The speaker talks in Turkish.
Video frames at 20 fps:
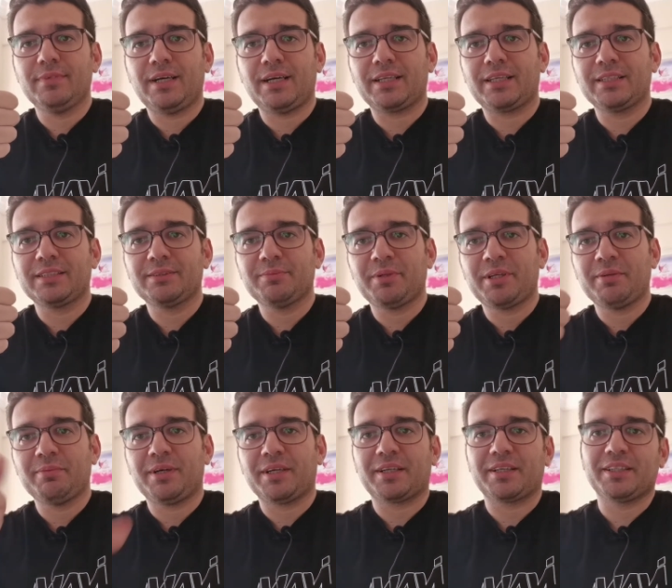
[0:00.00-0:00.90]
Herkese
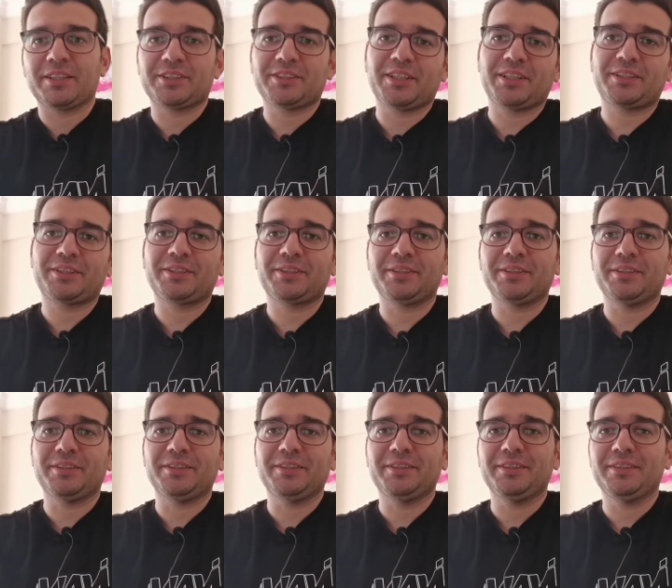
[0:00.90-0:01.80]
merhaba arkadaşlar. Ee,
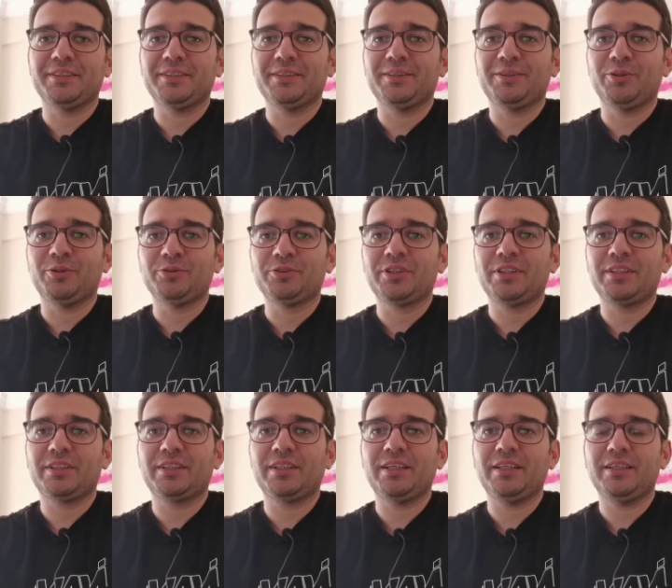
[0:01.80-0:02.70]

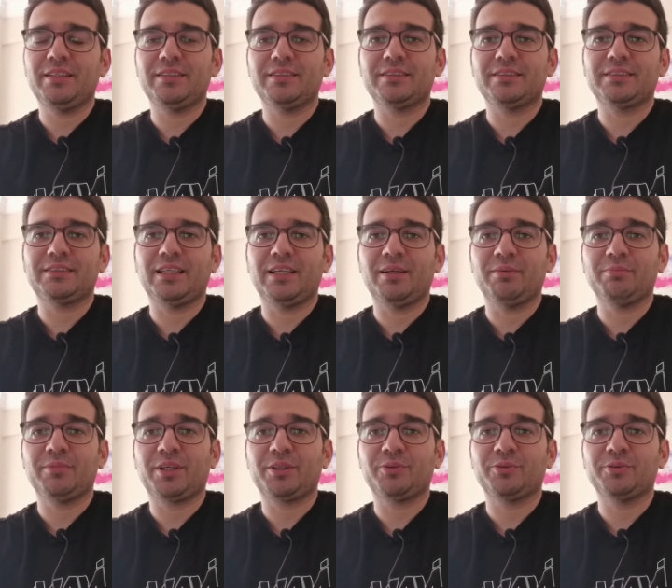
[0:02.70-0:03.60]
öncelikle
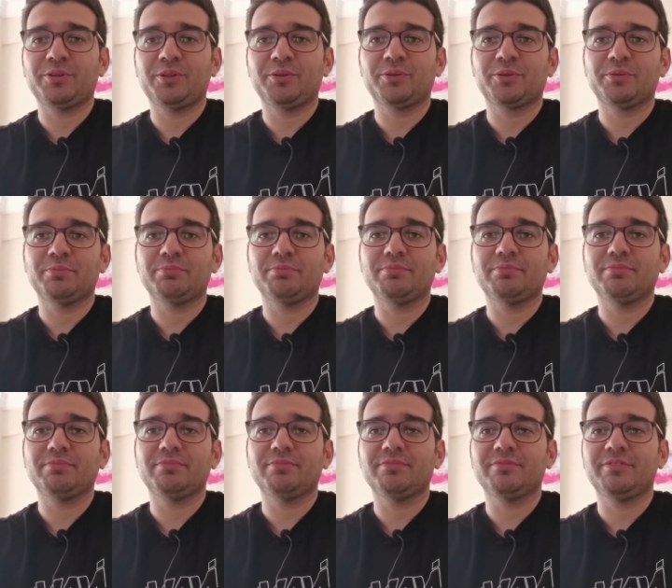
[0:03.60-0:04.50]
selamlar gönderiyorum
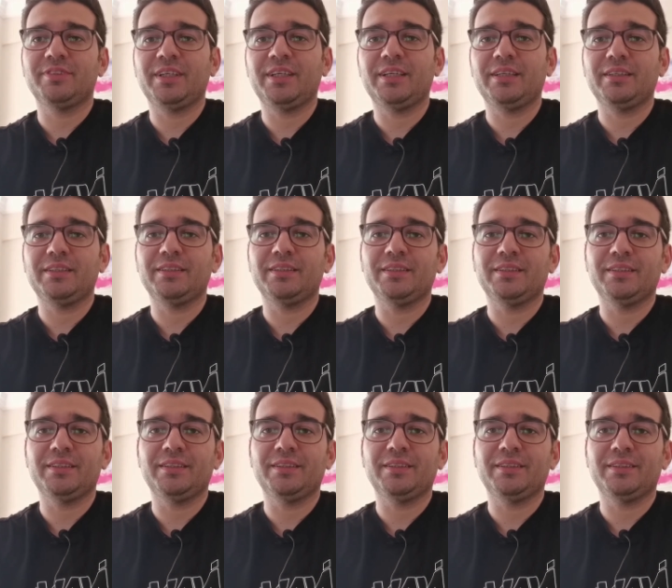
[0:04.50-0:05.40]
ve
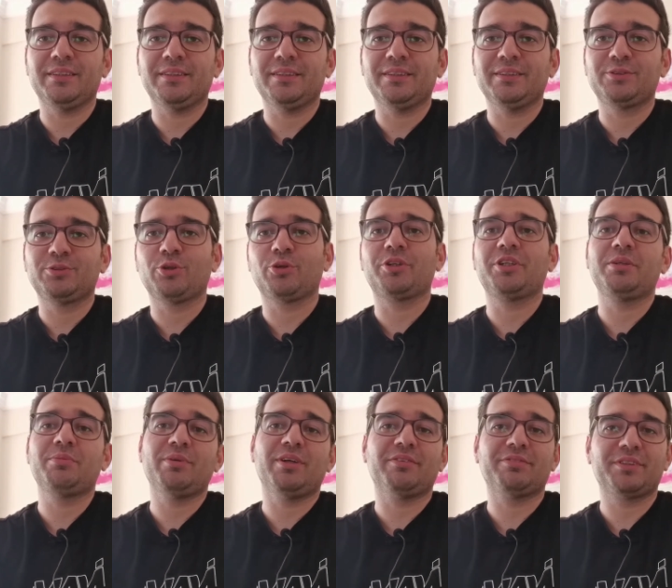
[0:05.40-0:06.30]
e, çok
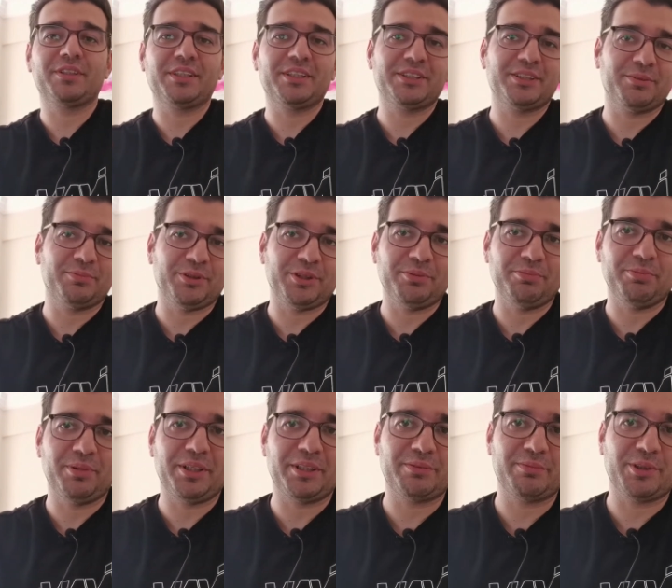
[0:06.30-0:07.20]
iyi bir hafta
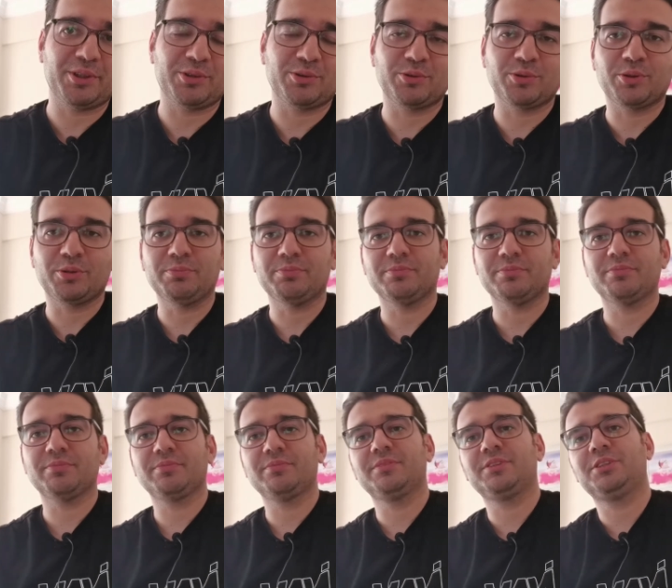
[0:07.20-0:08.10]
geçirmediğimi belirtmek istiyorum.
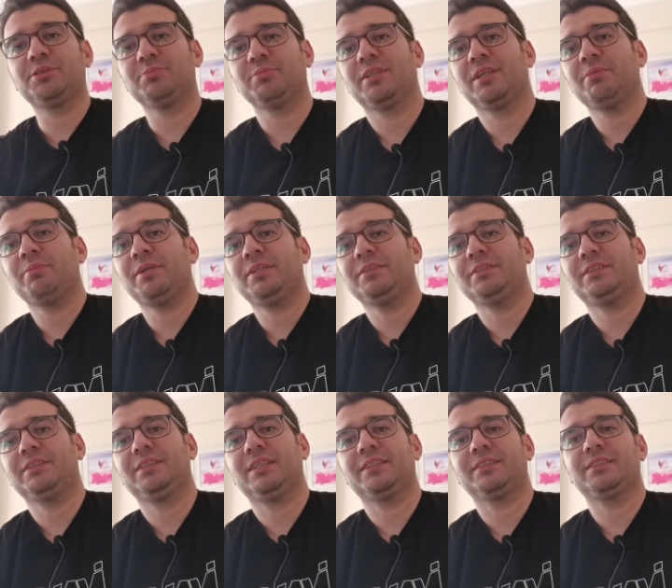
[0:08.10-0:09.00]
Şimdi hemen
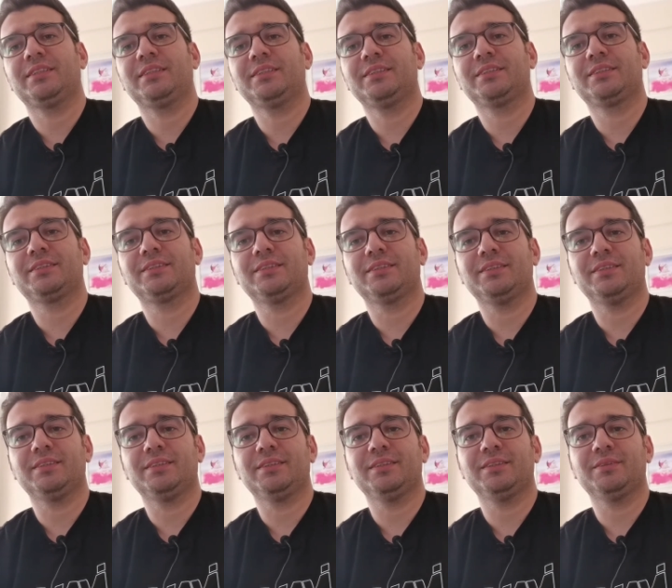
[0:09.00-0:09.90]
isterseniz
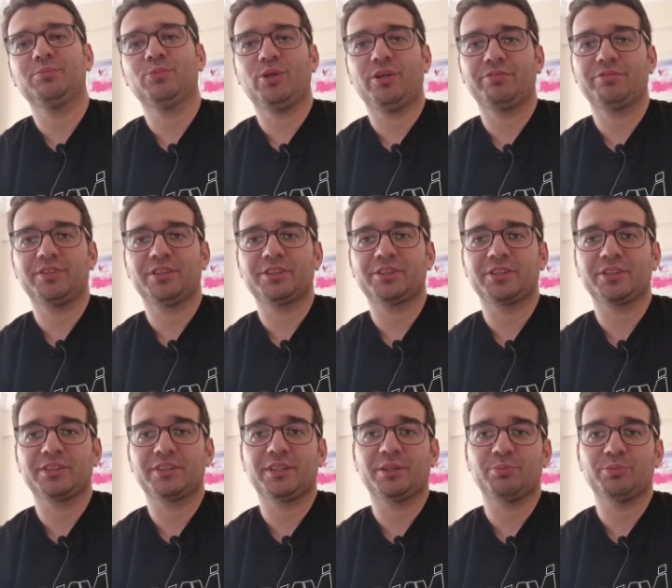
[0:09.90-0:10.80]
e, bu hafta
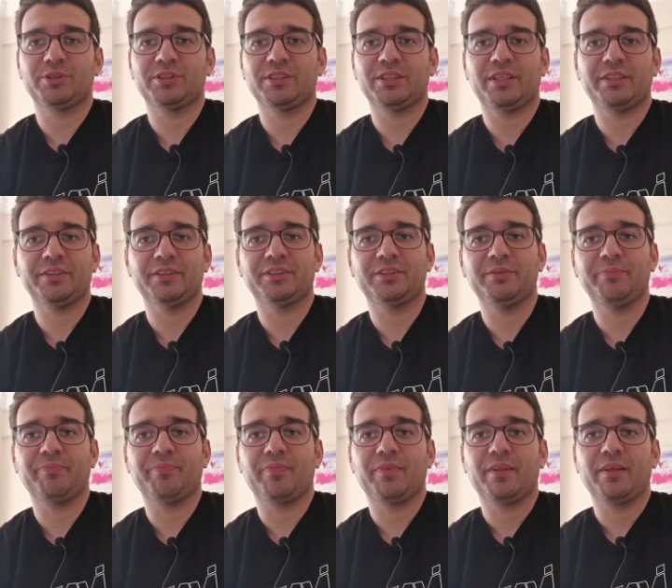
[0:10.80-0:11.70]
yaşadıklarımı size
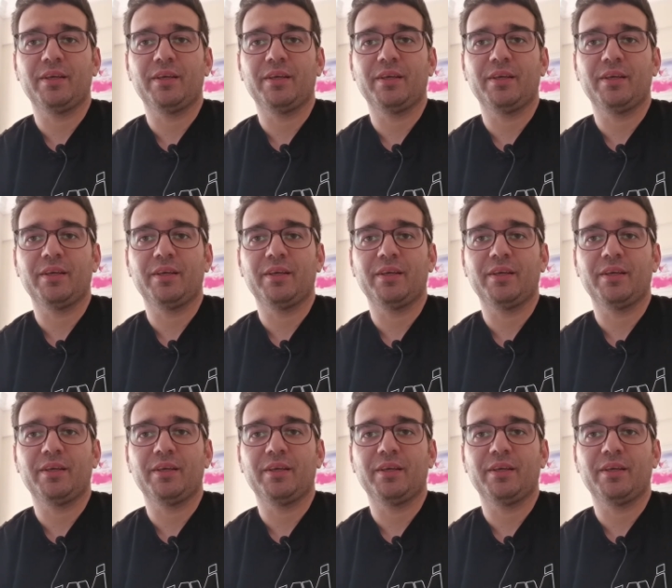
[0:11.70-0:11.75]
anlatayım.